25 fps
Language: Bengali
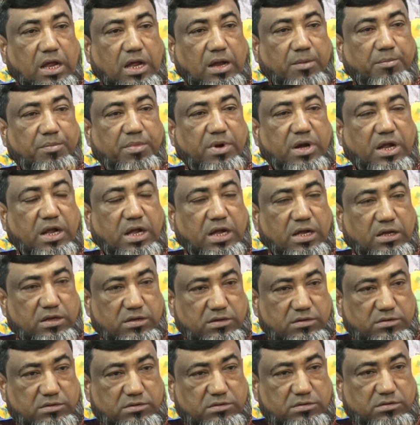আমরা
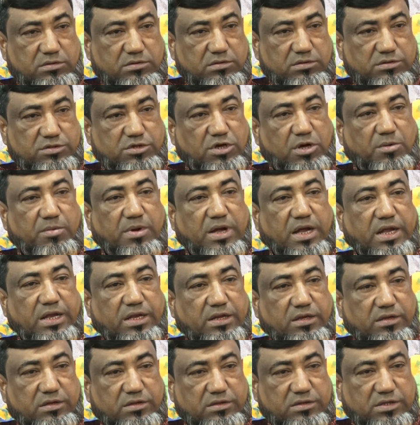সবাই
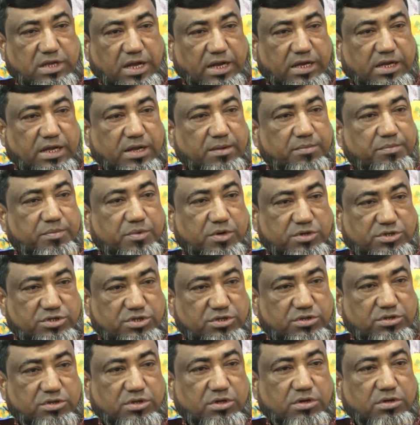তাকে
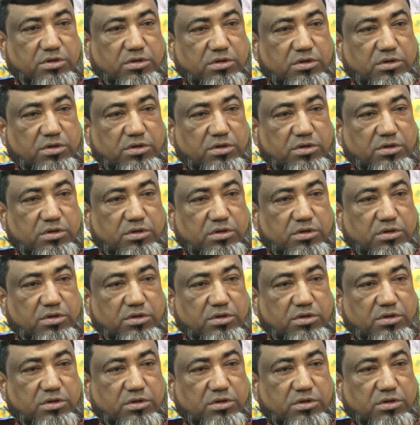পছন্দ